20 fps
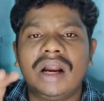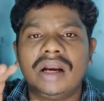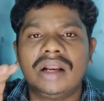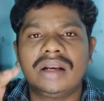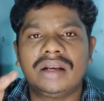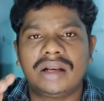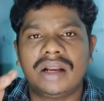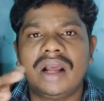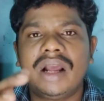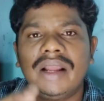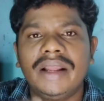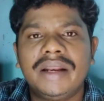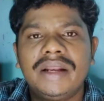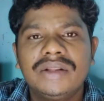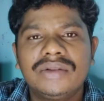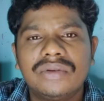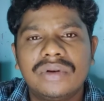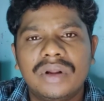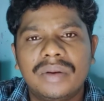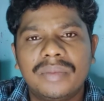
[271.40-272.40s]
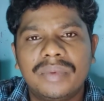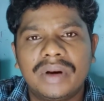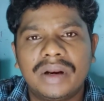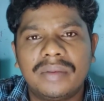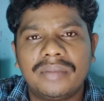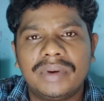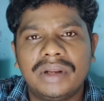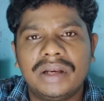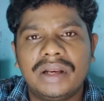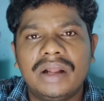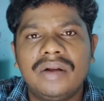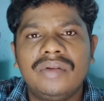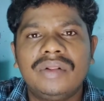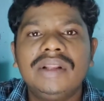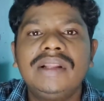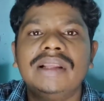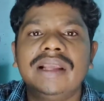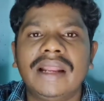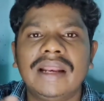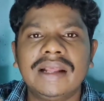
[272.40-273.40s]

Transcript: ஆனால் நான் என்ன சொல்ல போகிறேன் அப்படின்னா வந்து